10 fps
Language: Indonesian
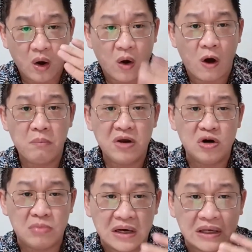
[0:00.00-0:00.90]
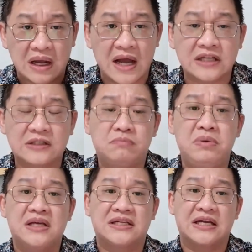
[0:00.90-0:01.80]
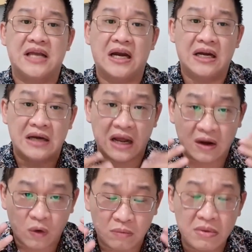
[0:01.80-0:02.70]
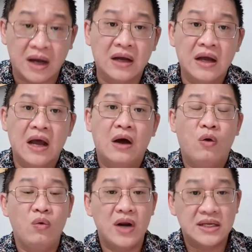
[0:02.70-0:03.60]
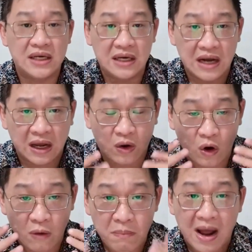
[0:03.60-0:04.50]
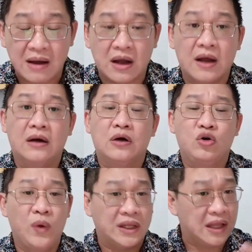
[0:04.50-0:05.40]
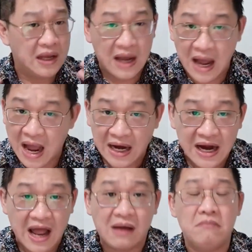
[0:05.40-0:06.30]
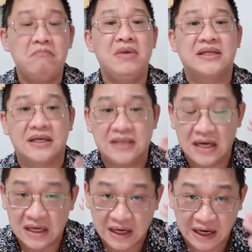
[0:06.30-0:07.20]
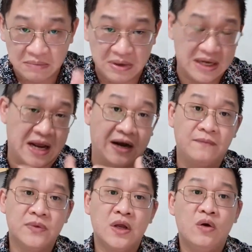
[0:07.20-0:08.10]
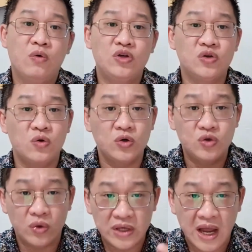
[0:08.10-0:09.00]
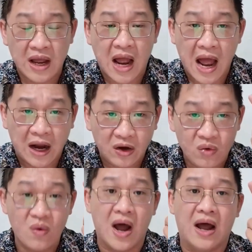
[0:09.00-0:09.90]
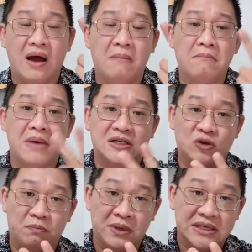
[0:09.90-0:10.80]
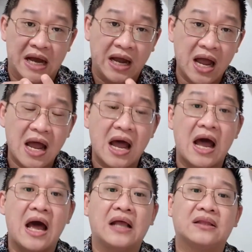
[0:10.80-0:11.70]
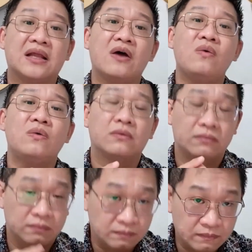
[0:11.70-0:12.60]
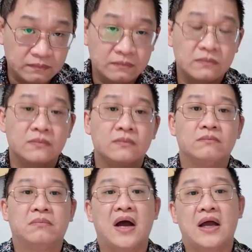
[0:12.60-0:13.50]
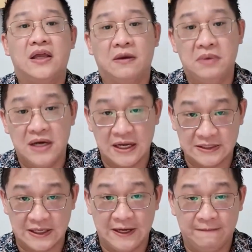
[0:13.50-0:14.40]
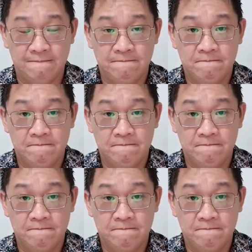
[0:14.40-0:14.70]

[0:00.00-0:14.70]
Rokok minuman keras bisa jadi narkoba. Udah jadi narkoba, duit nggak ada bisa jadi kriminal. Ujung-ujungnya dua masuk penjara atau berakhir binasa.